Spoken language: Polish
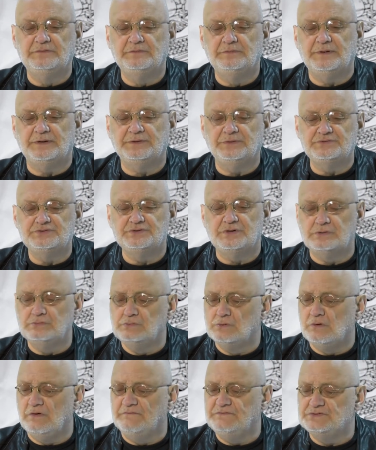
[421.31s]
Bartoszu
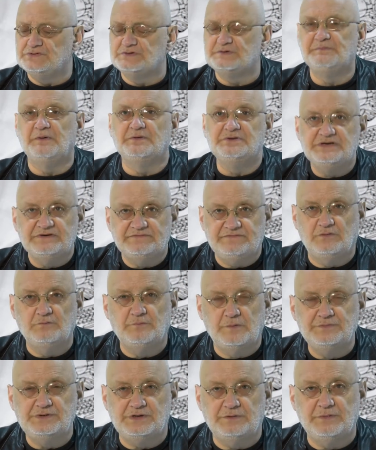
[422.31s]
Orbukowiczu
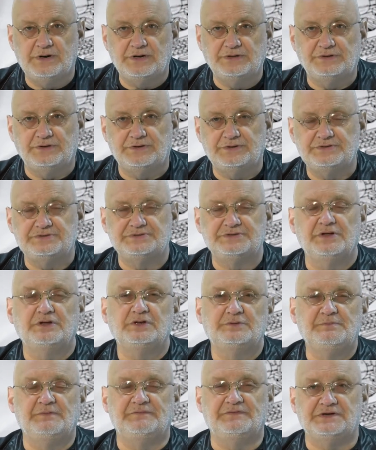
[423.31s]
spodziewałbym się merytorycznej
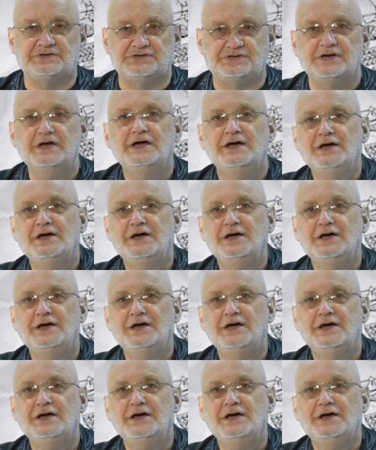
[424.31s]
odpowiedzi.